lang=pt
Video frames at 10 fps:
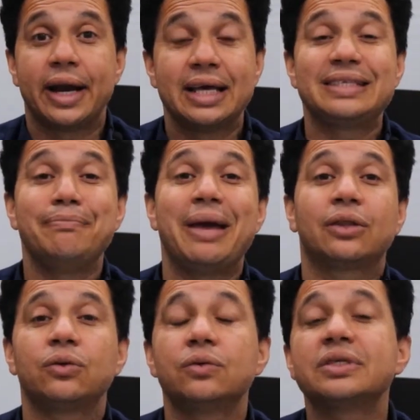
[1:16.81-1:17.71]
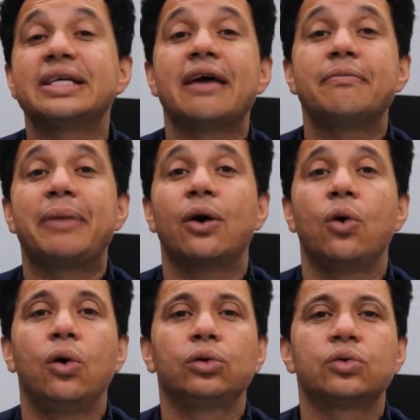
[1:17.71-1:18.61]
esse método serve para
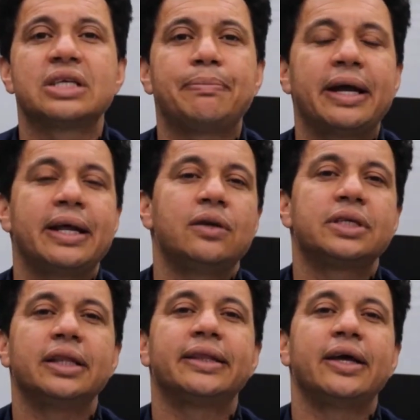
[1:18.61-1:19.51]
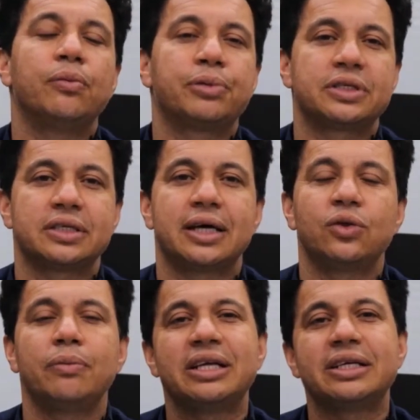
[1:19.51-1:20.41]
outros aparelhos que têm um
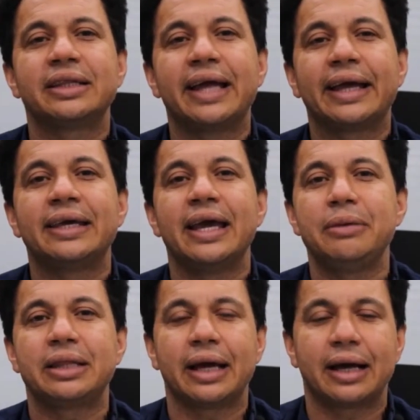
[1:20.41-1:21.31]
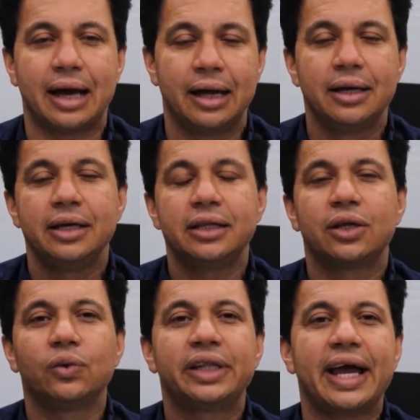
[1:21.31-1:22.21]
processador MediaTek MTK.
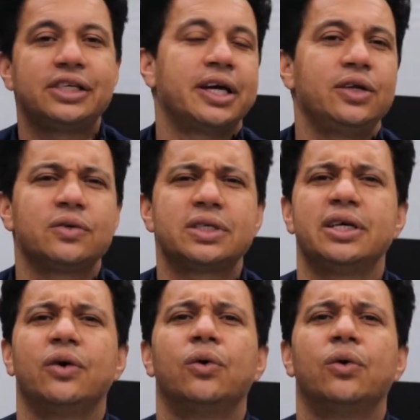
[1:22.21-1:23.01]
Então teste aí no seu